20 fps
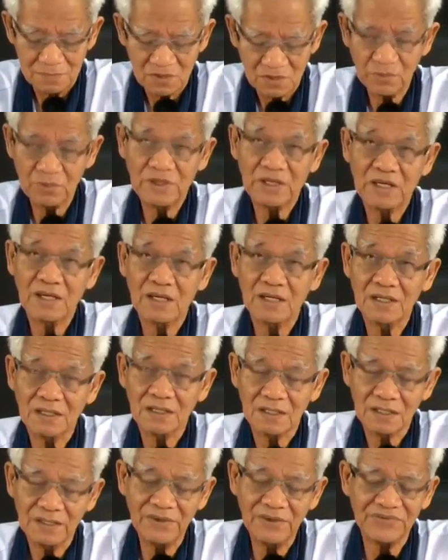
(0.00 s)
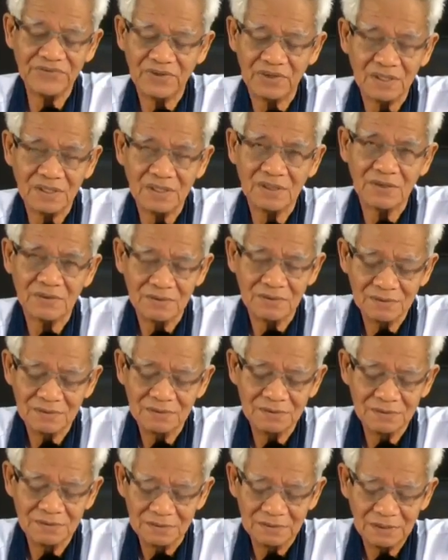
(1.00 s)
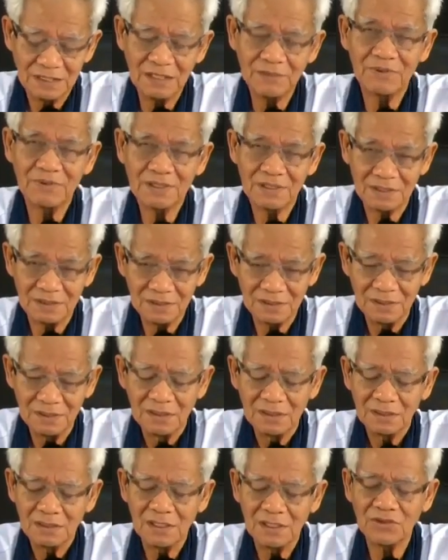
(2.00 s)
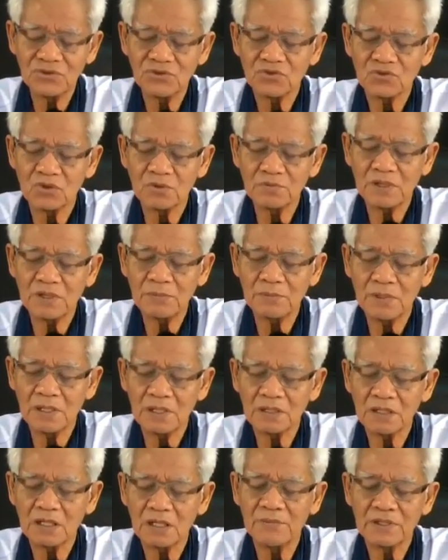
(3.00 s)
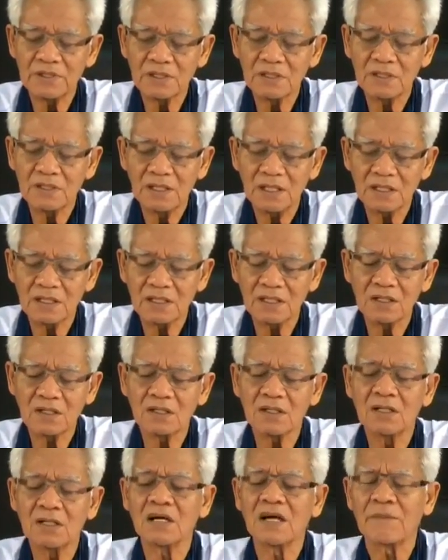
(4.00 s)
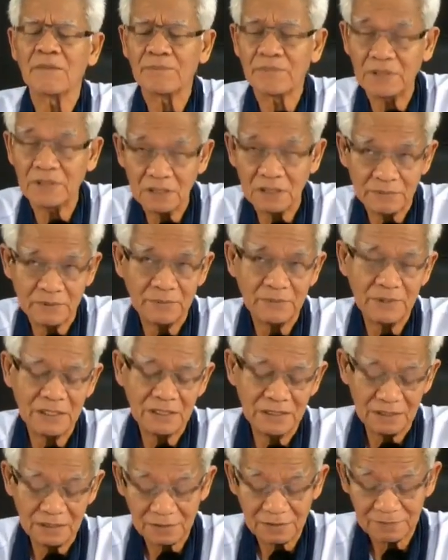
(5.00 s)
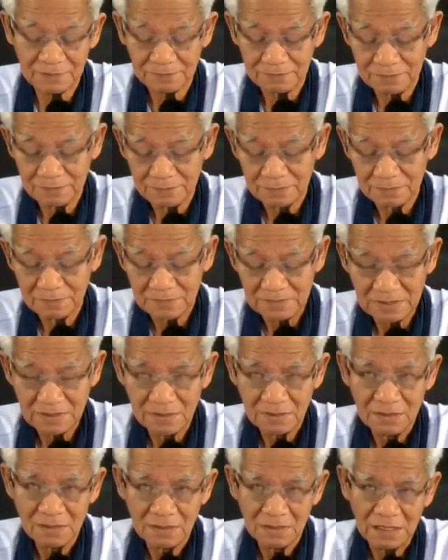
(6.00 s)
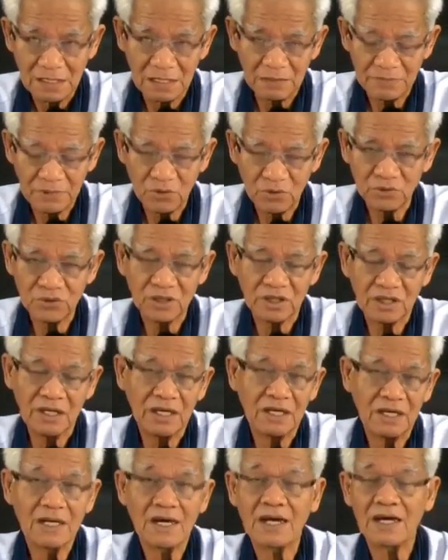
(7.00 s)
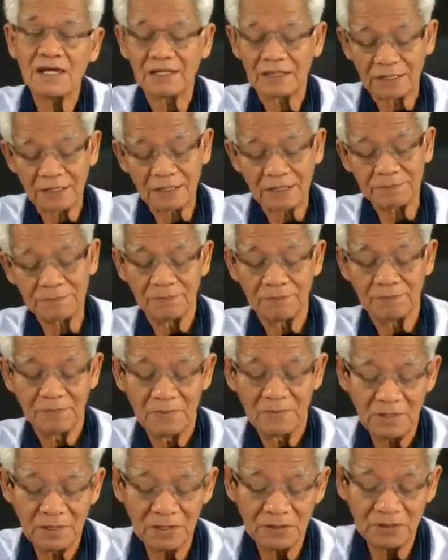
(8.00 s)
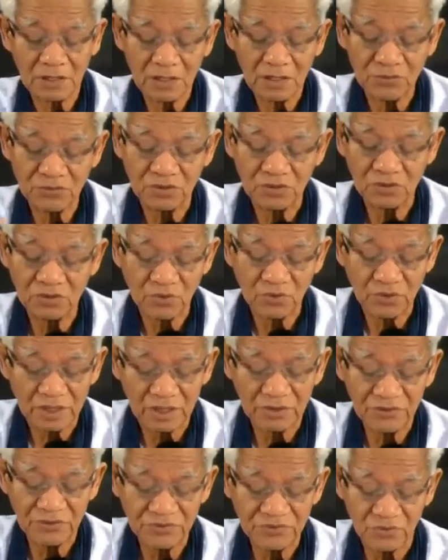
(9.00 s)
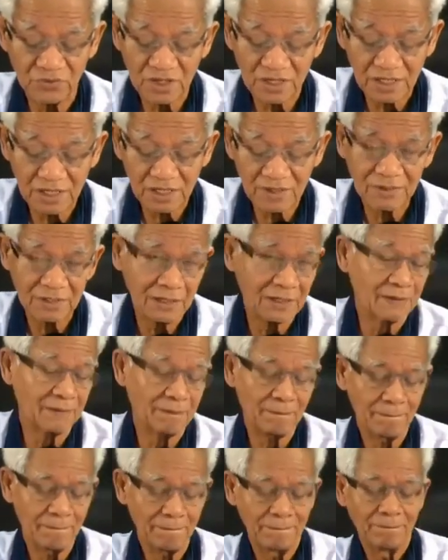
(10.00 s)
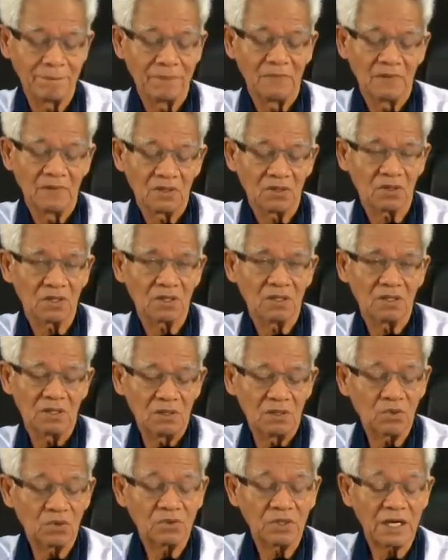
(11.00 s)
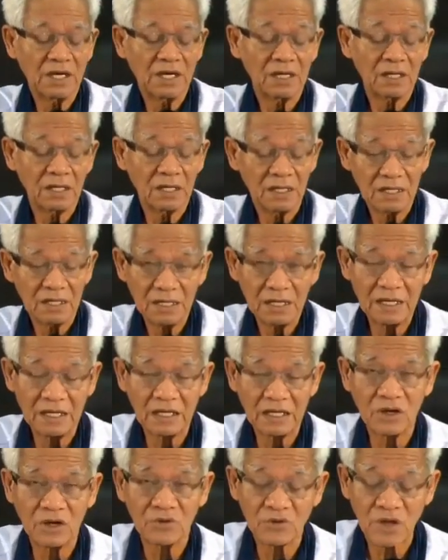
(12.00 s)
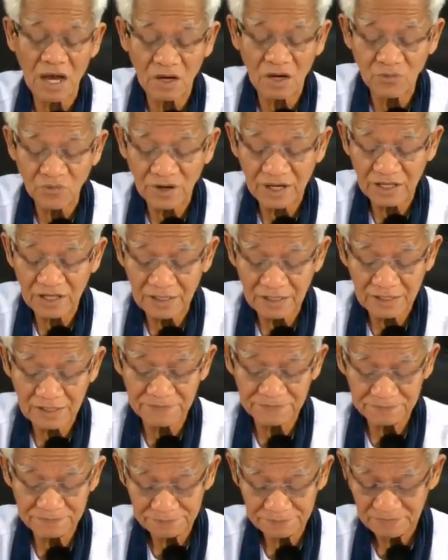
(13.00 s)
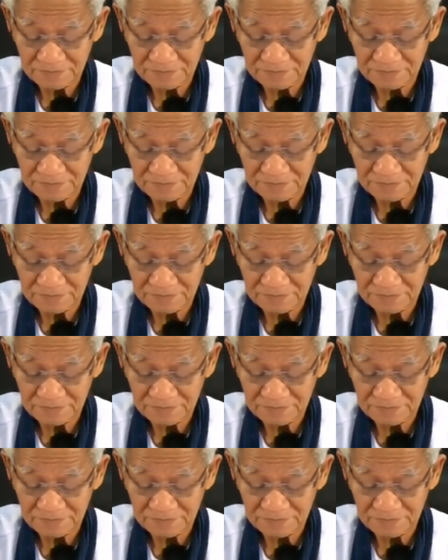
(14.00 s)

ก็มีแค่นี้ คิดสิ่งเดียว คิดเป็นเถอะคิดจนไม่มีอะไรจให้มันให้คิดก็คือหลับไปเลยประมาณนั้นนะครับ หันเป็นคนอย่างนี้ให้ได้นะครับ แล้วจะเข้าถึงตัวเองที่สุดแล้วนะครับลุงให้ให้แนวทางไว้นะครับ